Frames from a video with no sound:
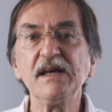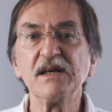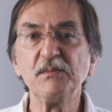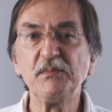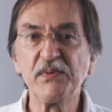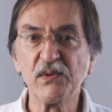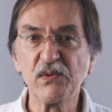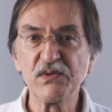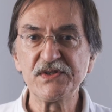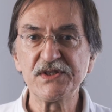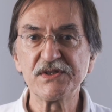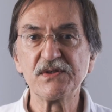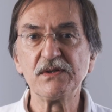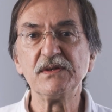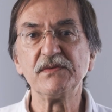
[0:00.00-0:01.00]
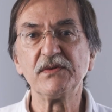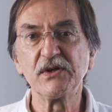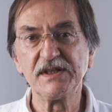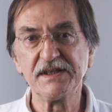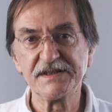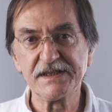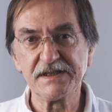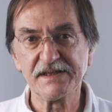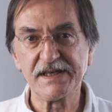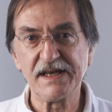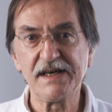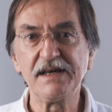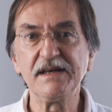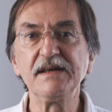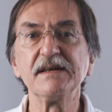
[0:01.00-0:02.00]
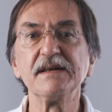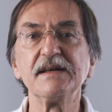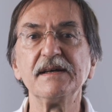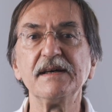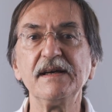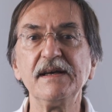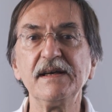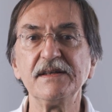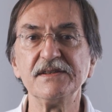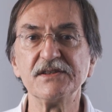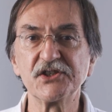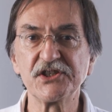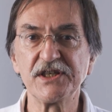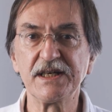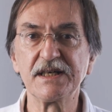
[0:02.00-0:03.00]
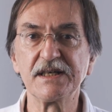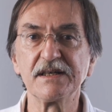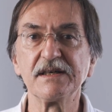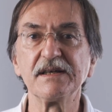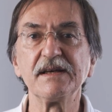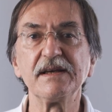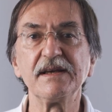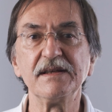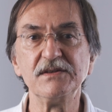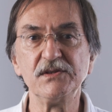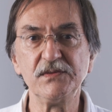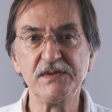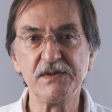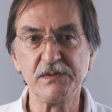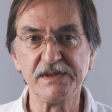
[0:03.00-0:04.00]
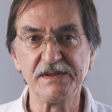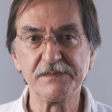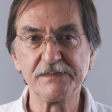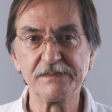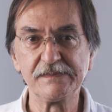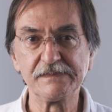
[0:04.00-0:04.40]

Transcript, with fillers: repose sur le volontariat de chaque individu.